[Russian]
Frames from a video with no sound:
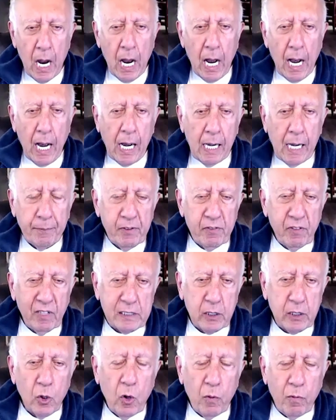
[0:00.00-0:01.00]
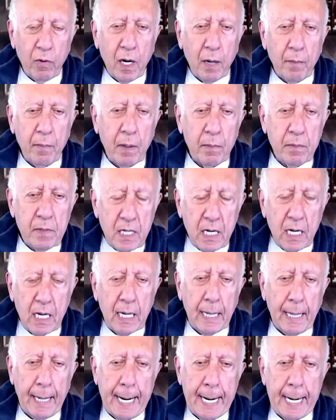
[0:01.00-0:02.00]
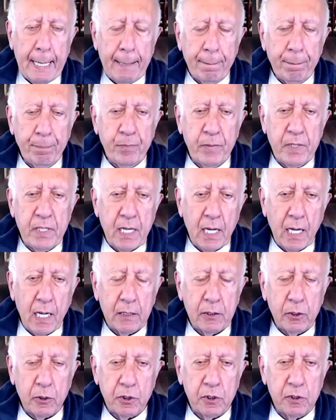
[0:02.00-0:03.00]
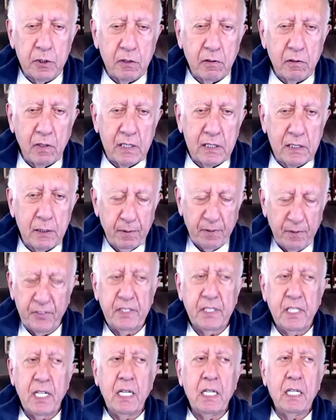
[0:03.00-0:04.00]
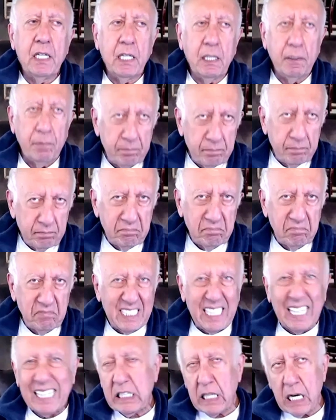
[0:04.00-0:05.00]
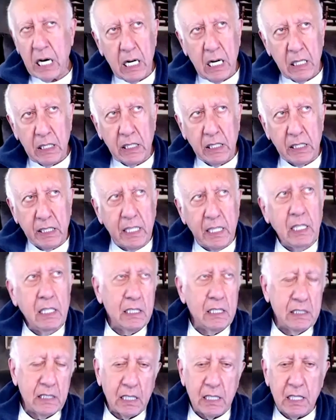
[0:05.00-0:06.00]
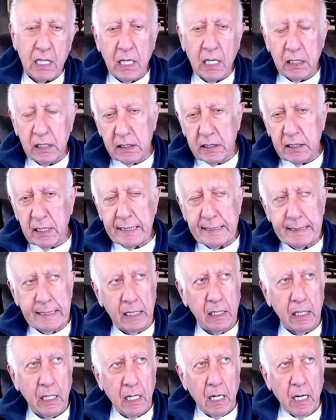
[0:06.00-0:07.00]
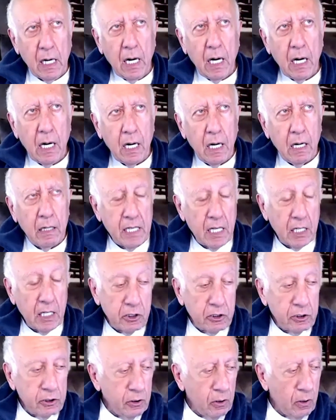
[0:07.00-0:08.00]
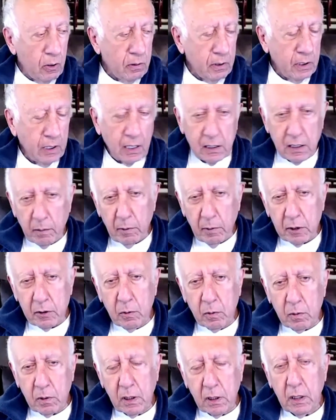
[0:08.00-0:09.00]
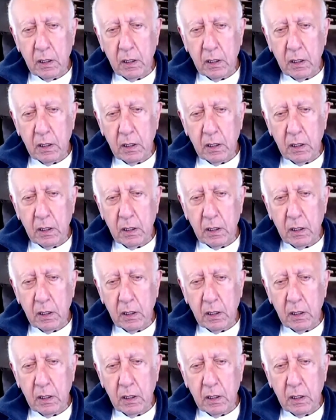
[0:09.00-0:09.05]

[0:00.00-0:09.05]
А два слова обо мне. А, я, то, что называется, профессиональный театральный, кинотеатральный деятель. А я режиссер, я драматург,